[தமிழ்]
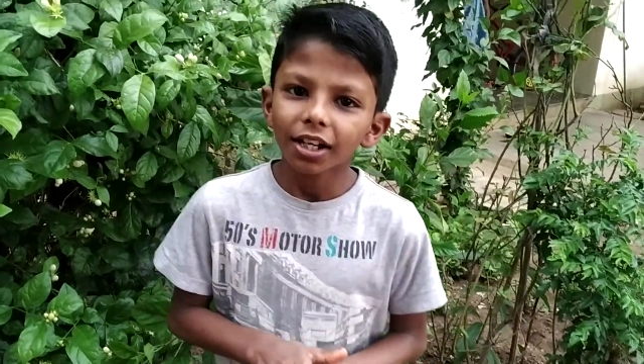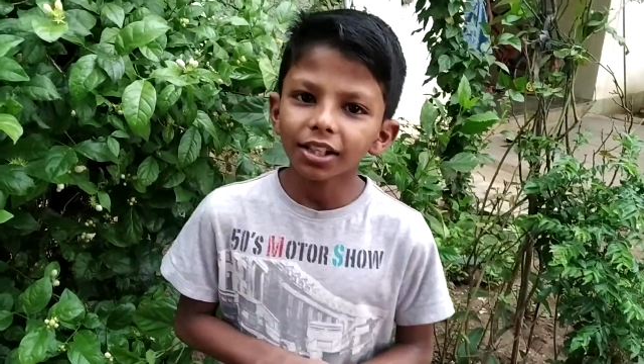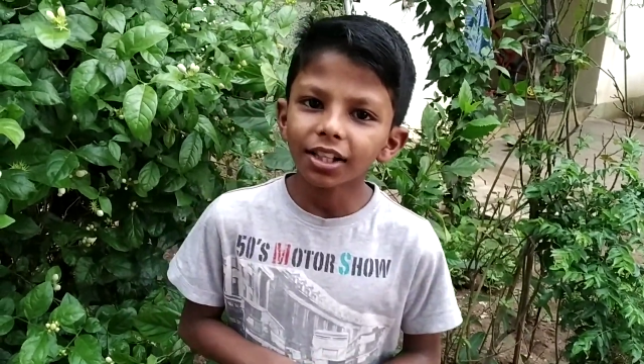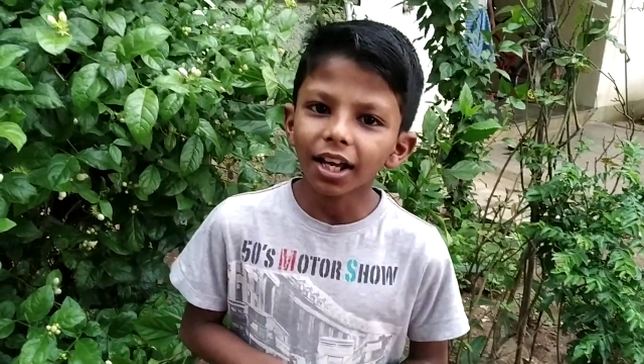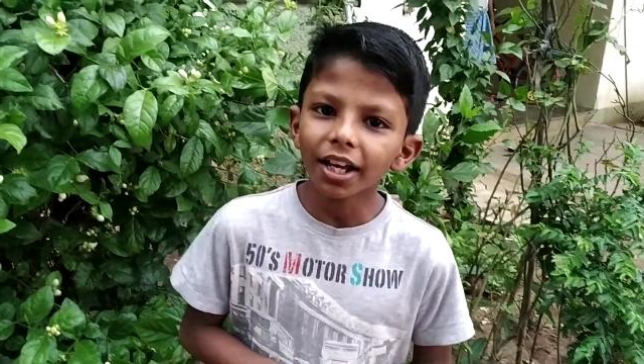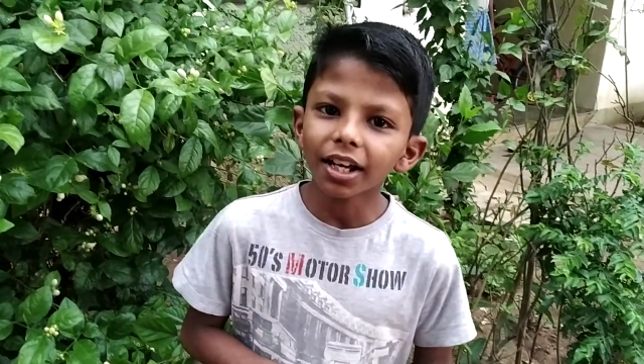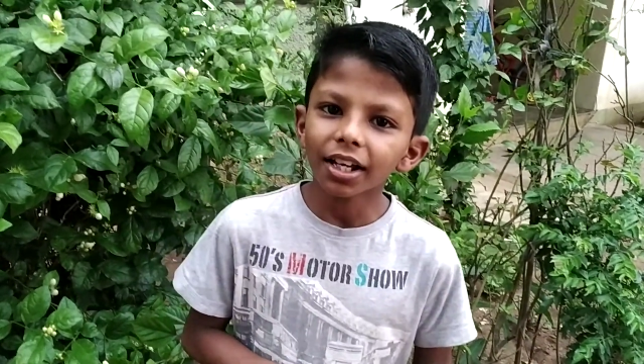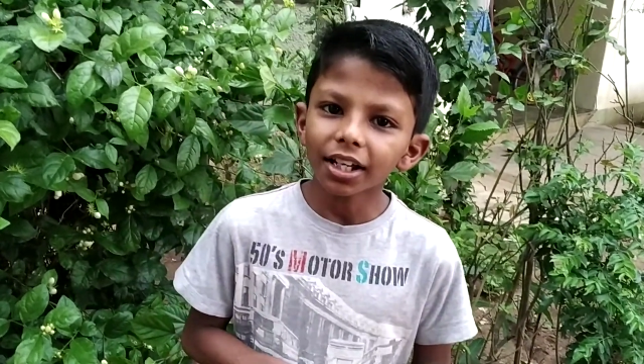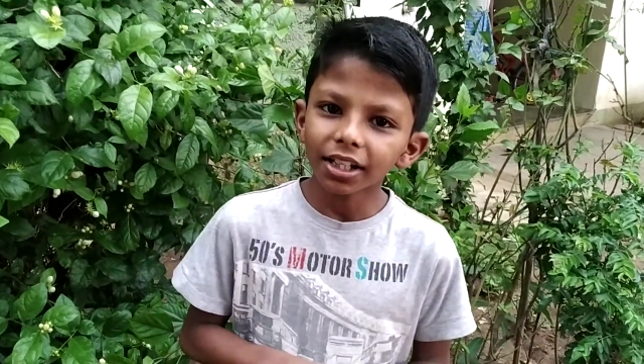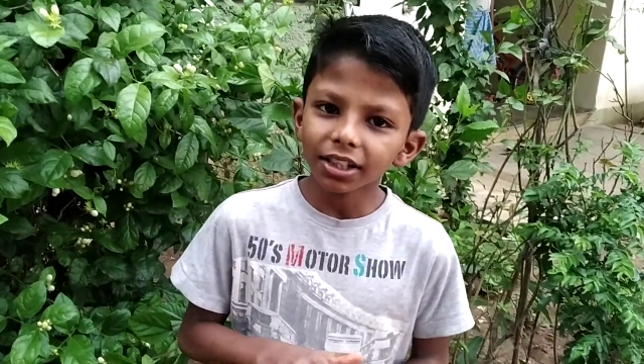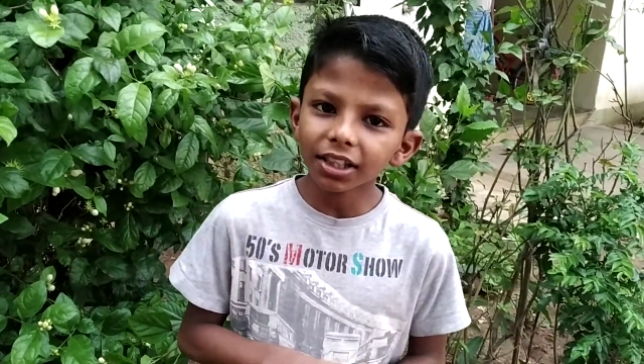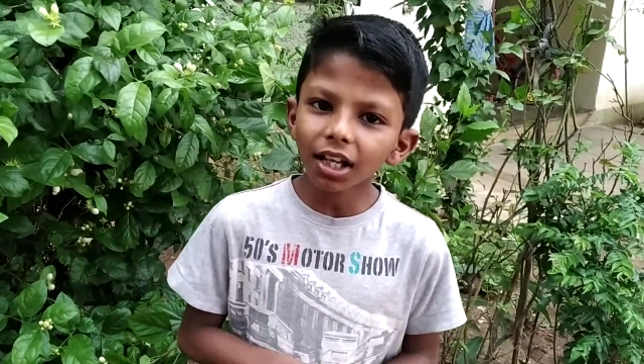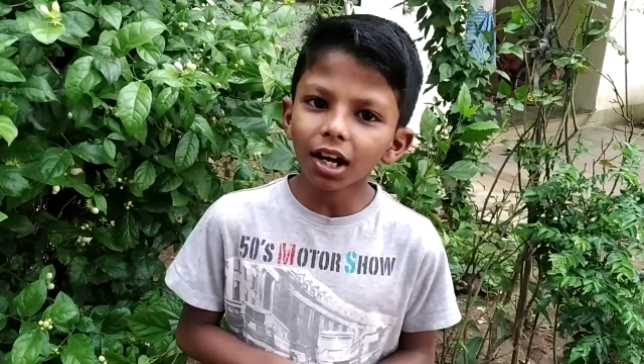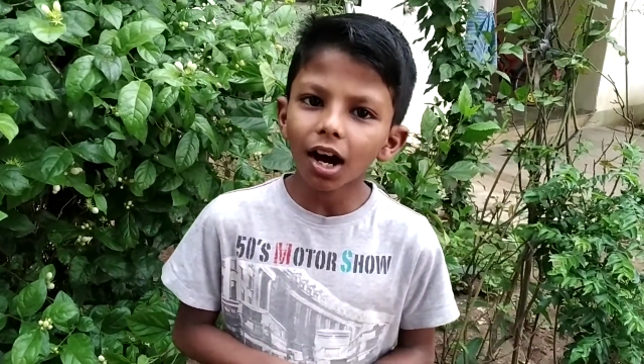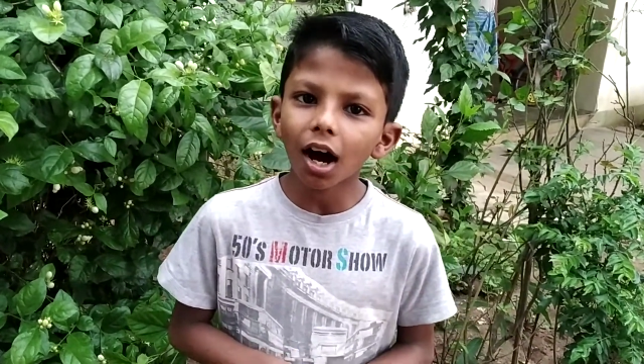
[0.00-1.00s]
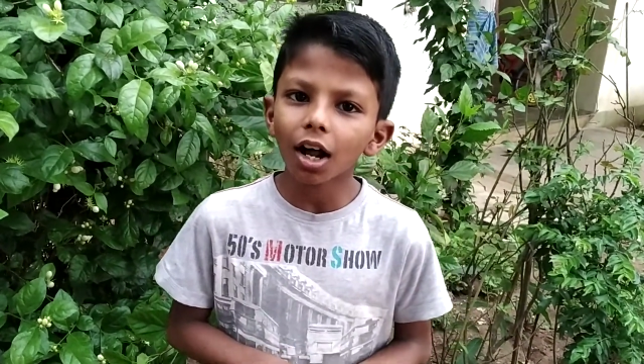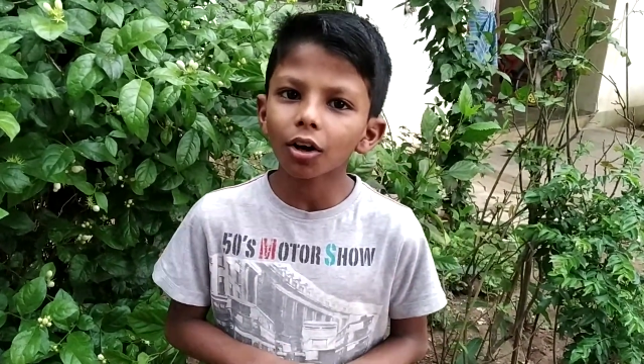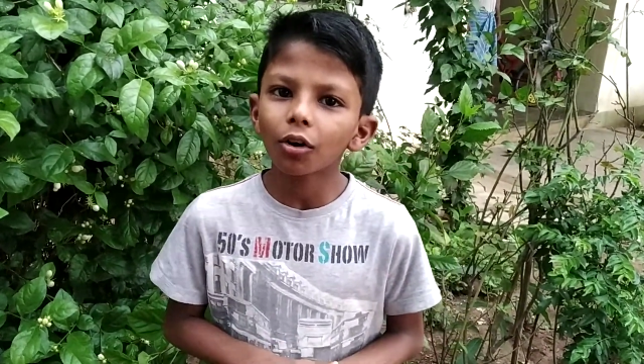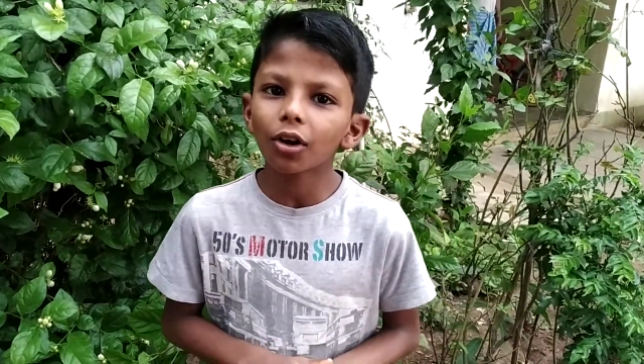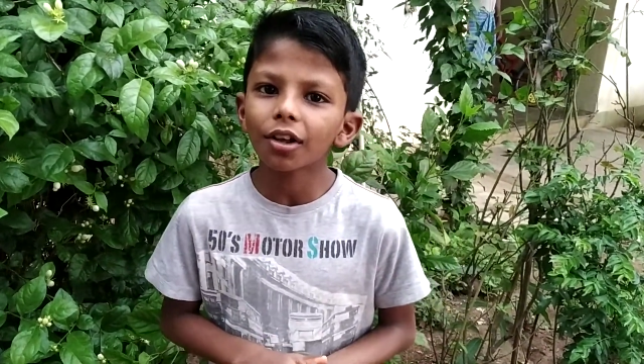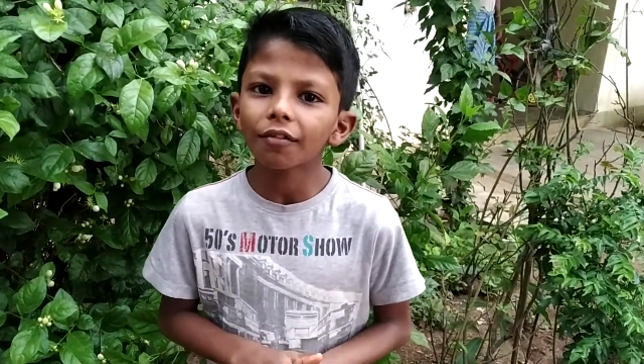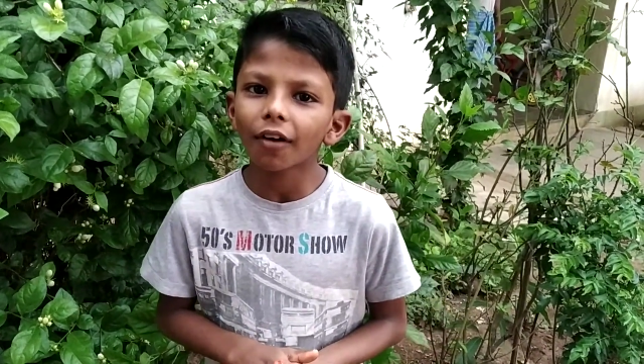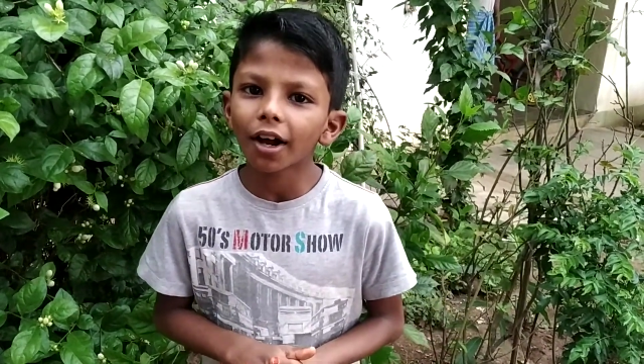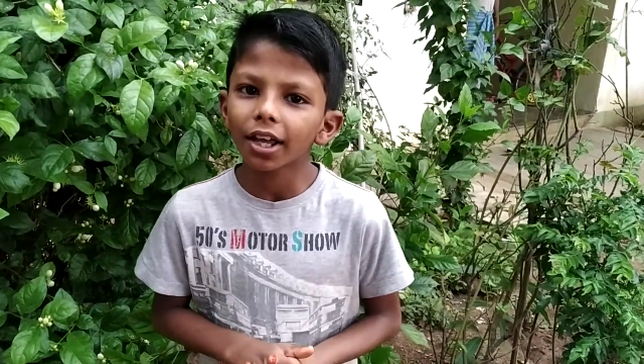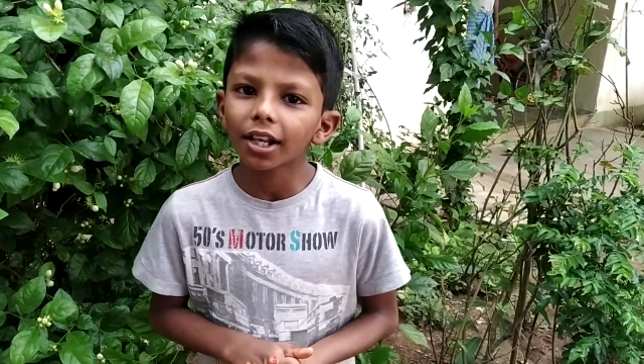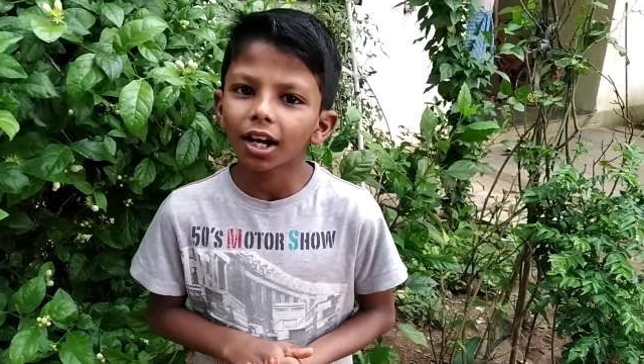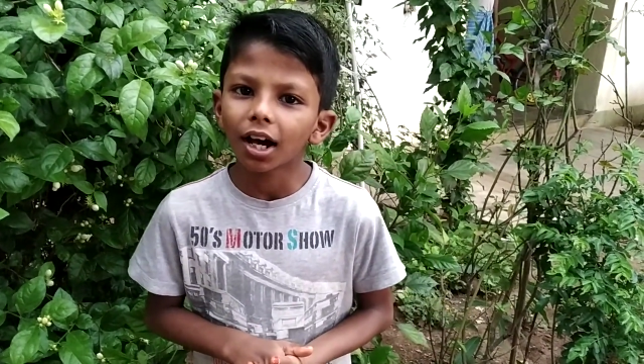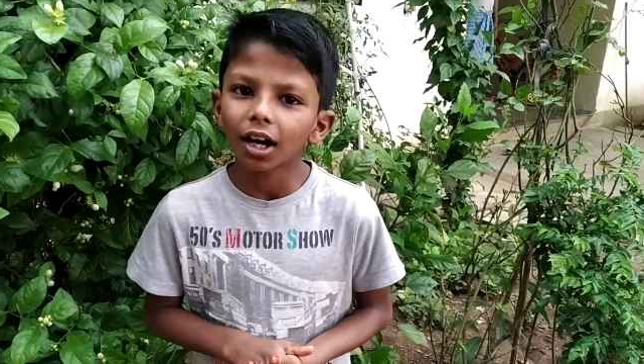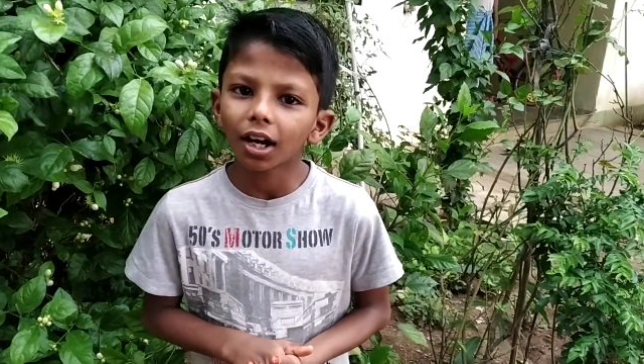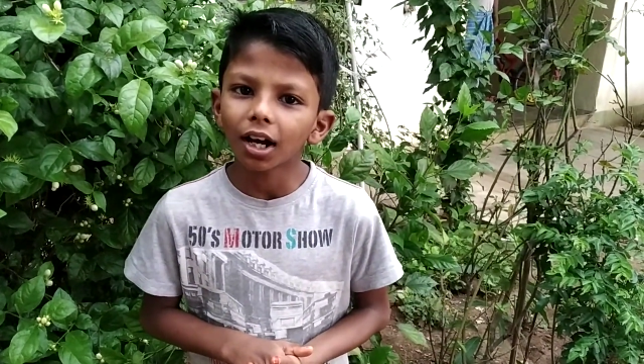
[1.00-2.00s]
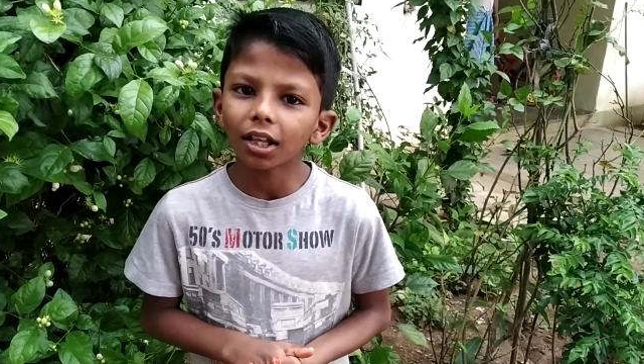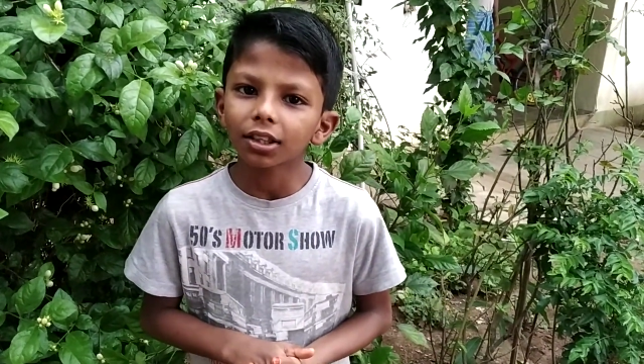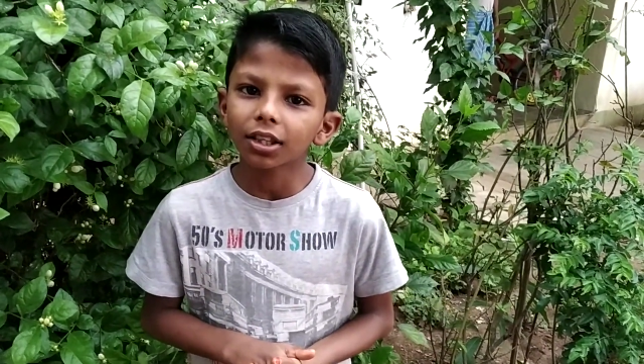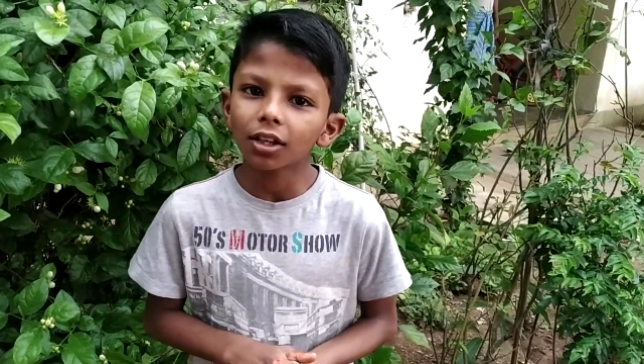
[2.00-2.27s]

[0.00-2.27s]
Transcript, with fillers: இதை இந்த காணொளி வாயிலாக